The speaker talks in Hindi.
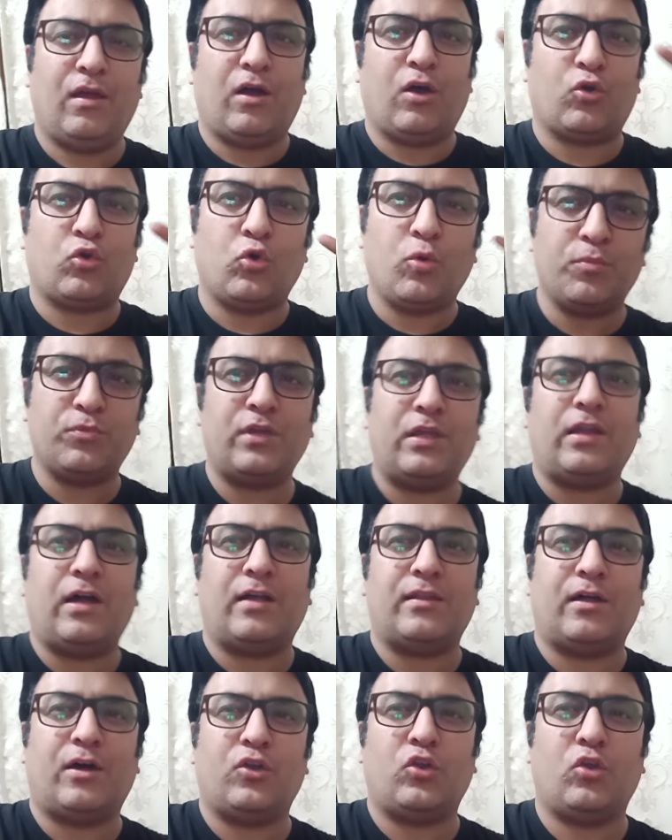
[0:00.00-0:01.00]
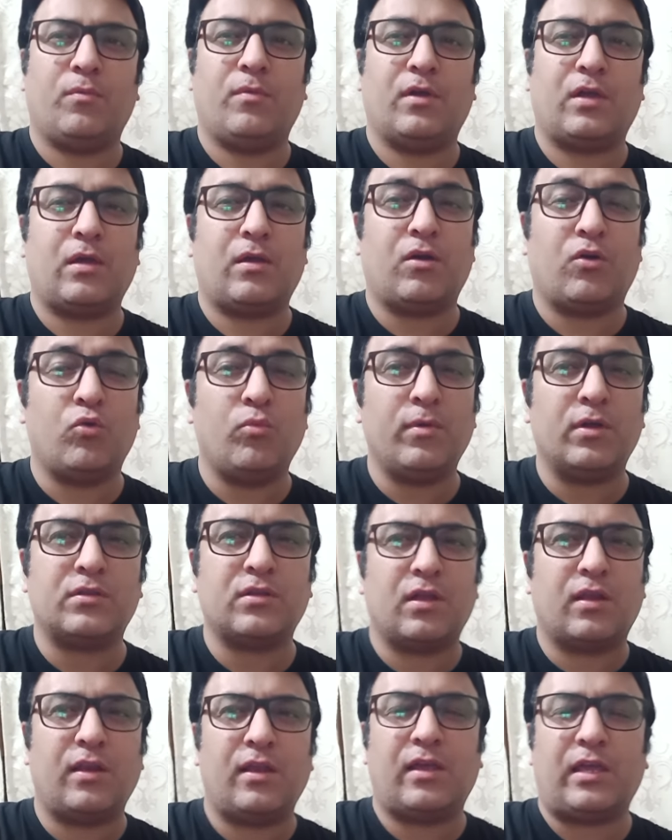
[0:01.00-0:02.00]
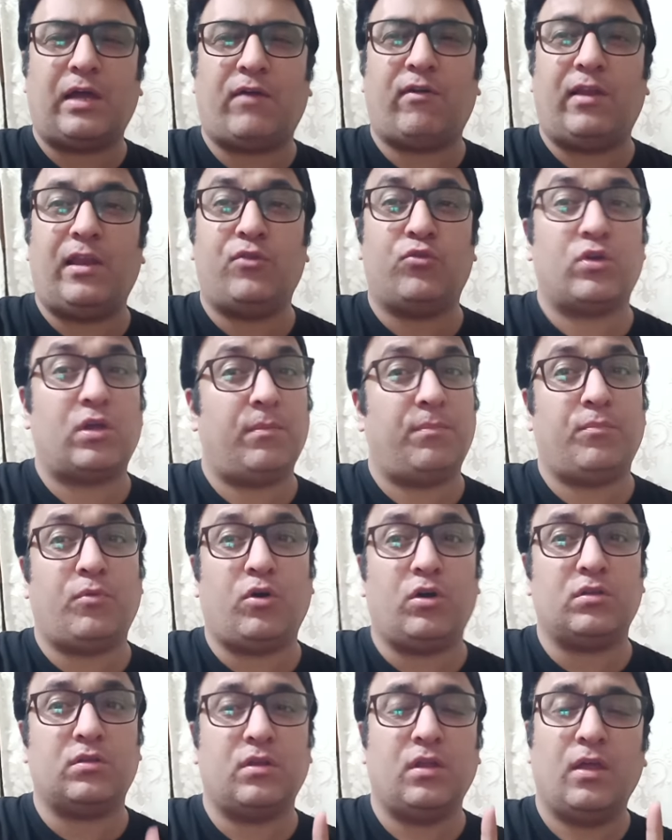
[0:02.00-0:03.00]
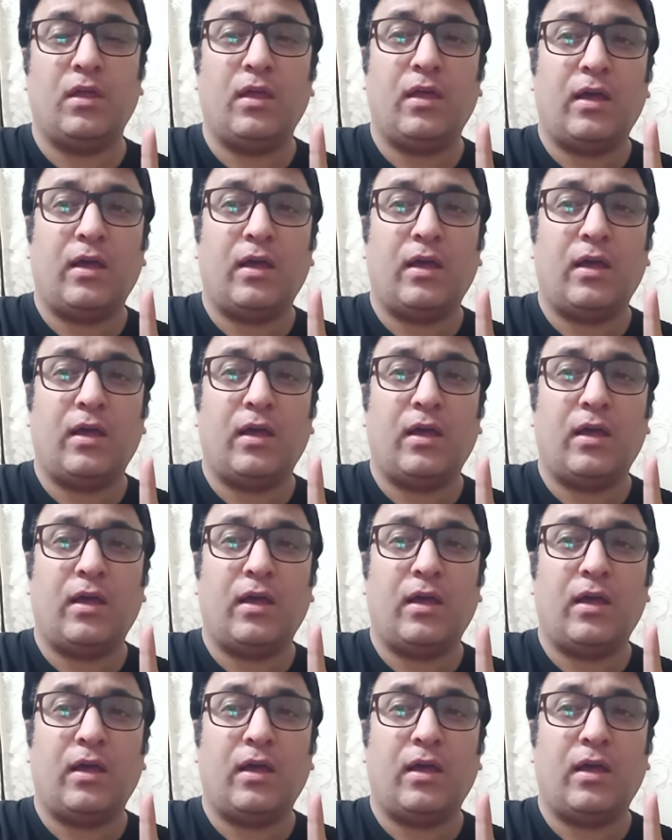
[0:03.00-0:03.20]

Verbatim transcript: हुकूमती राहदारियों में कि हुकूमत करने के हवाले चूँकि बहुत